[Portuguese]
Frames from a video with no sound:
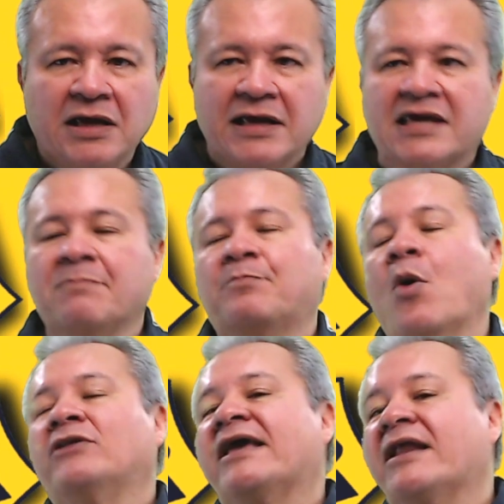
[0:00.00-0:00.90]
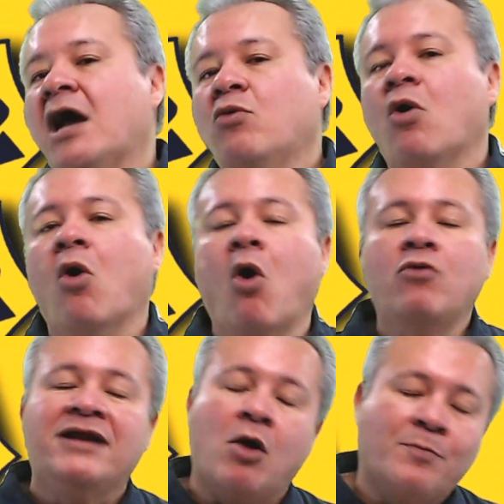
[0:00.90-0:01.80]
que poderão ou
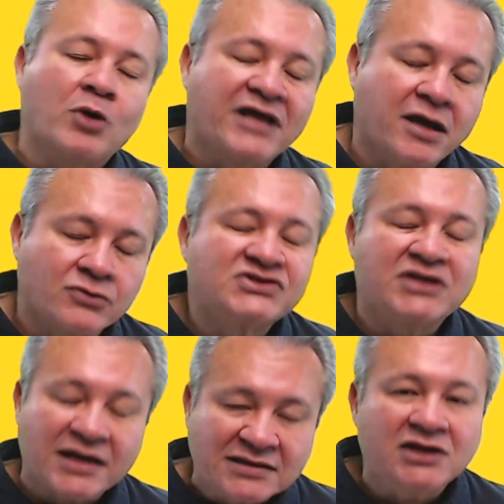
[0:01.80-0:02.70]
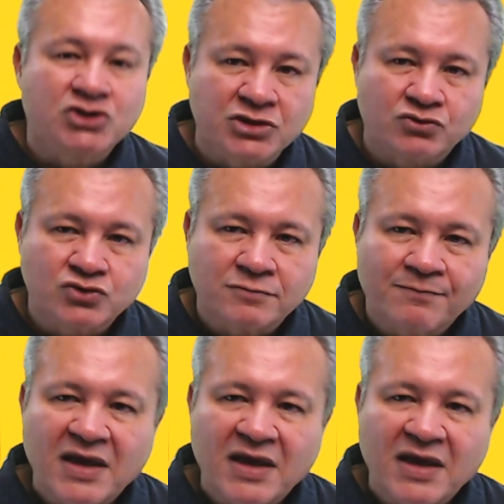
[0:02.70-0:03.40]
não poderão ser atendidos.